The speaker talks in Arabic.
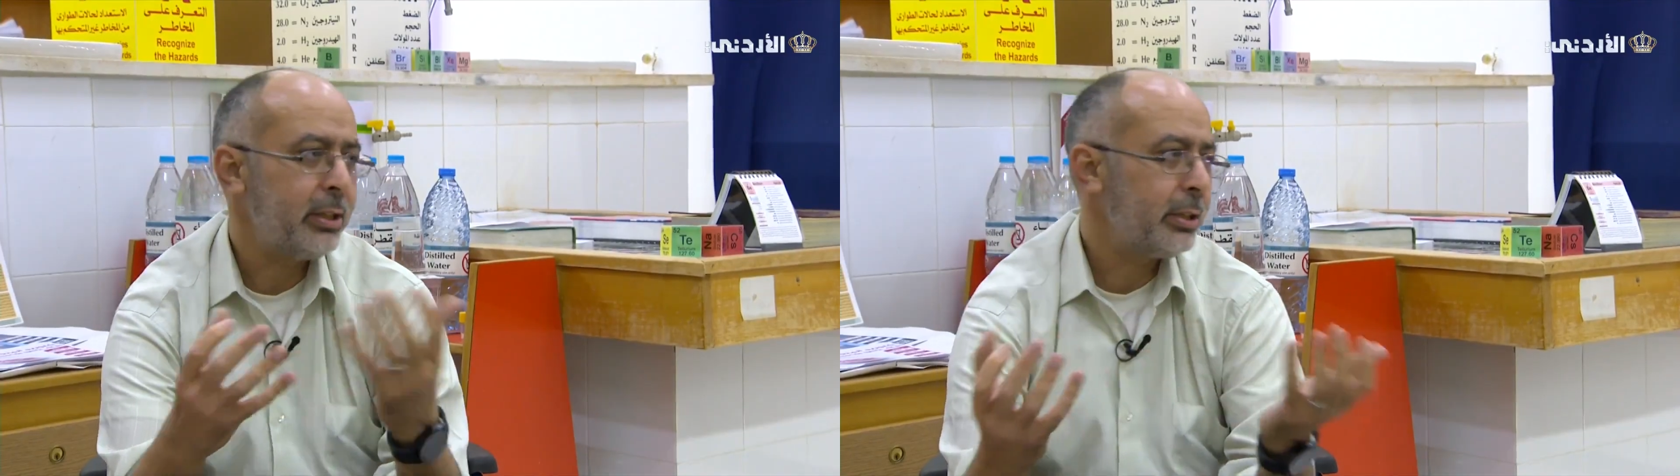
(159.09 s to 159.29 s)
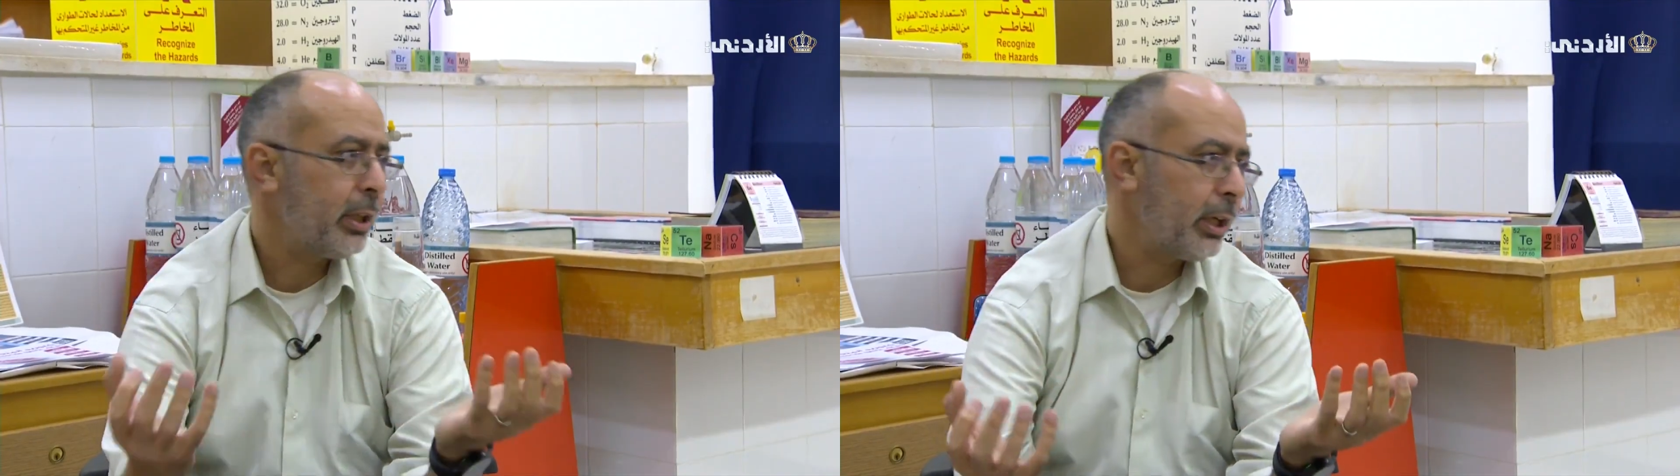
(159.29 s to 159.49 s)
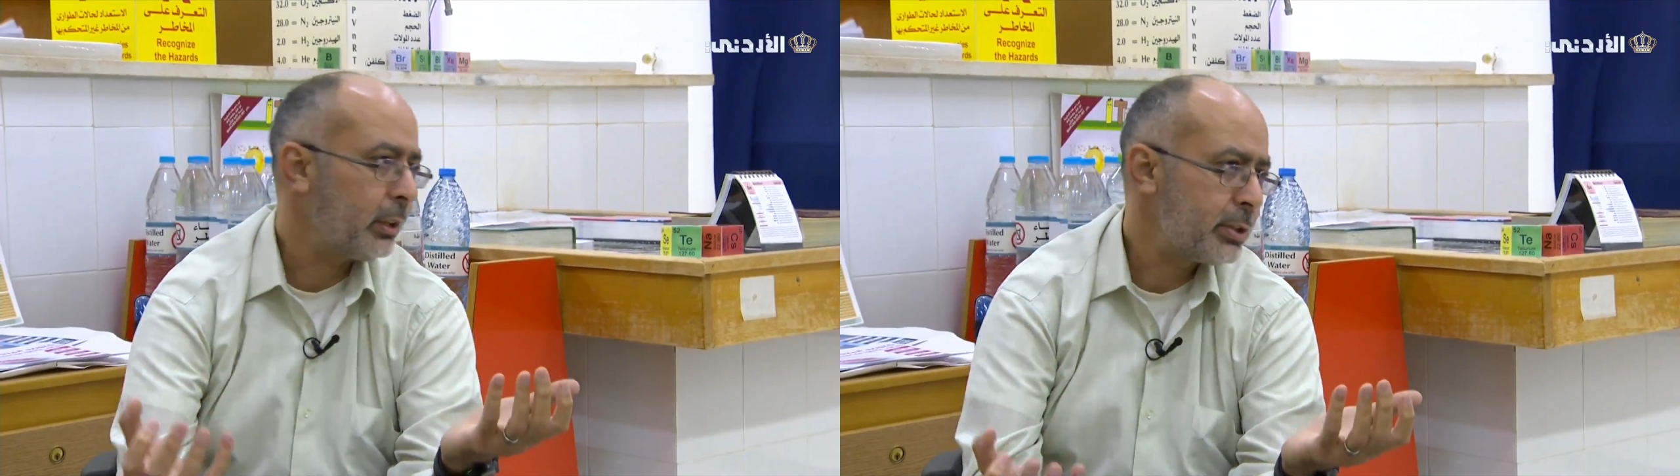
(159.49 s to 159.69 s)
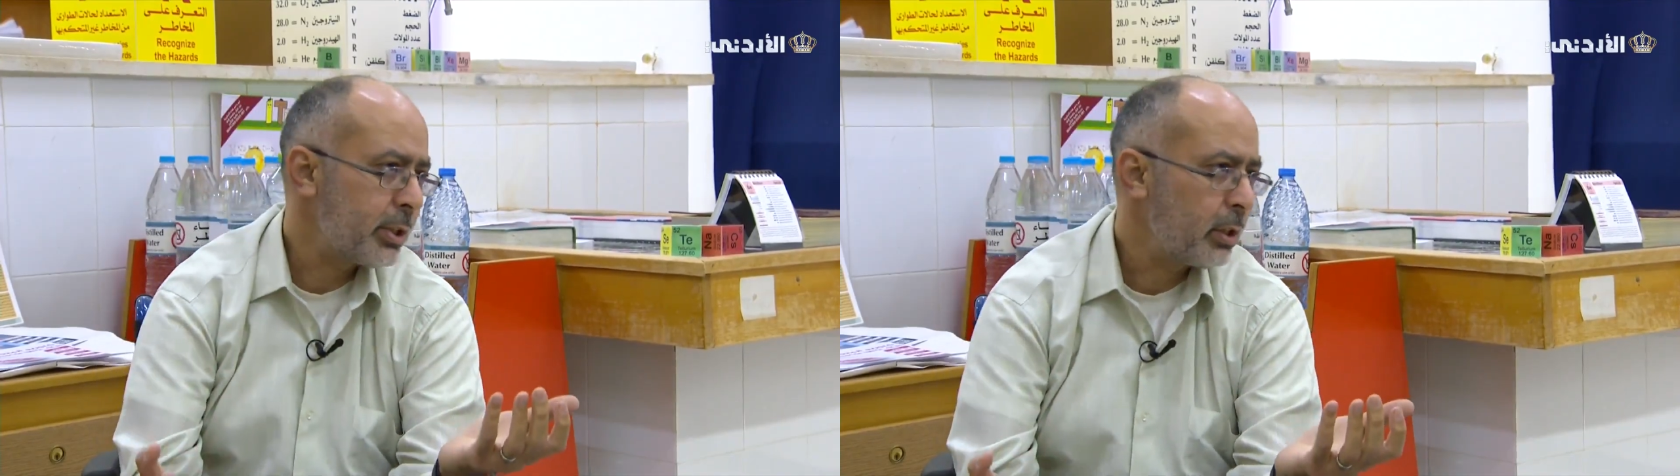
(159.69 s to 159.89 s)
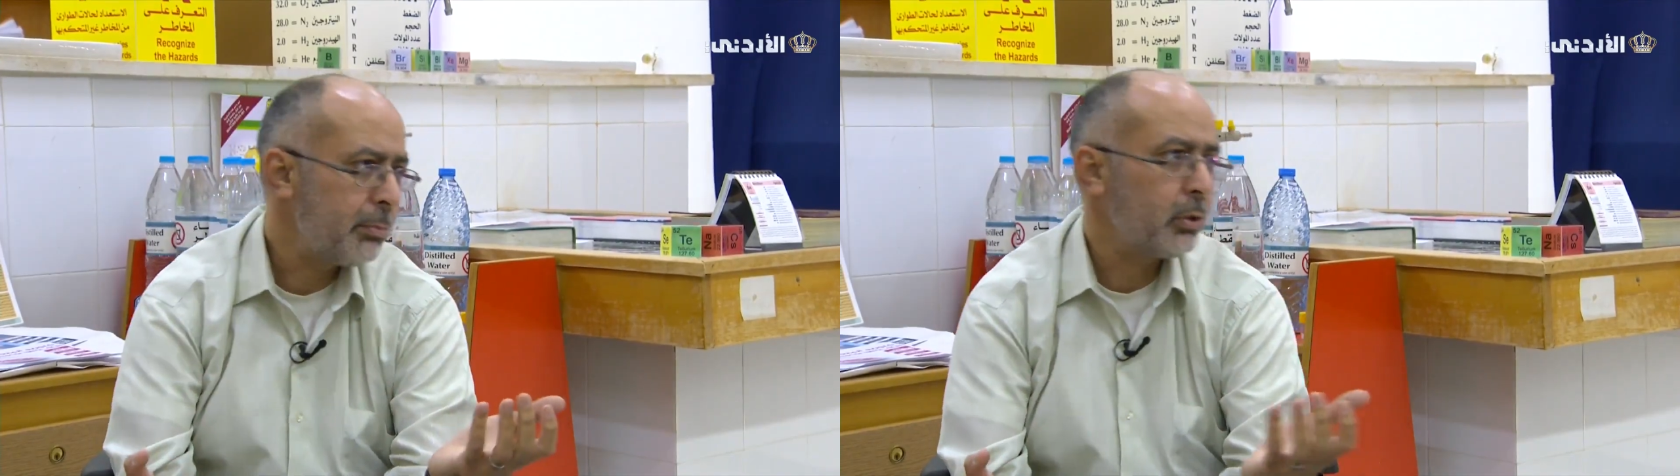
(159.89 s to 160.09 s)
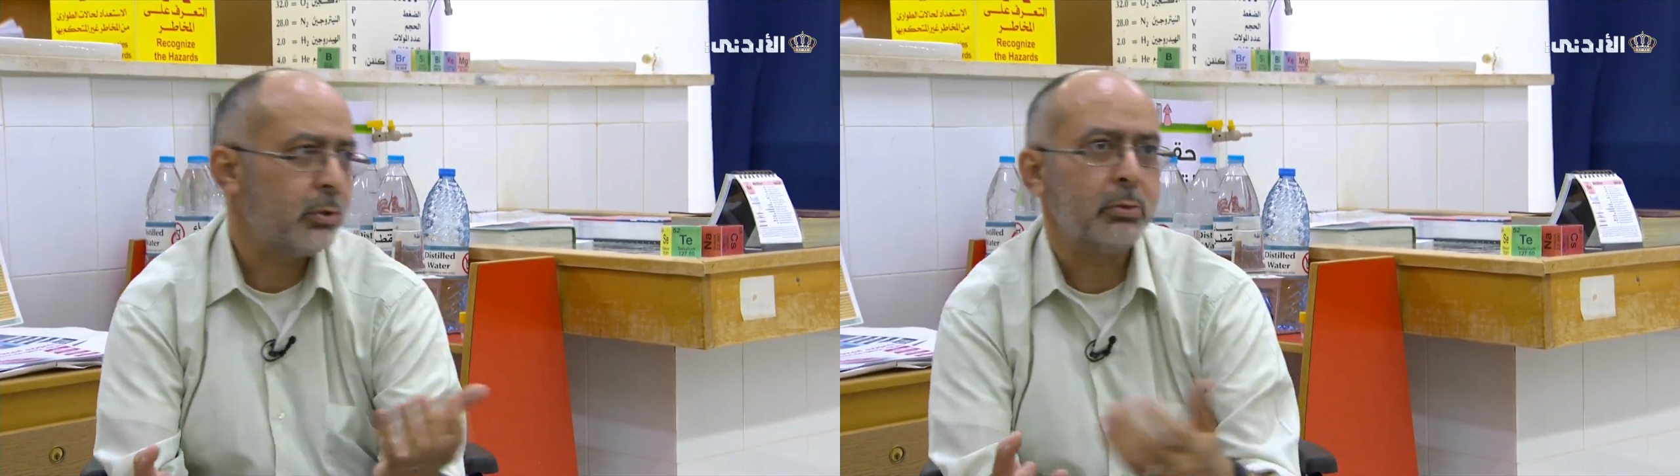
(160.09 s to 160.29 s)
انت حتزهق منه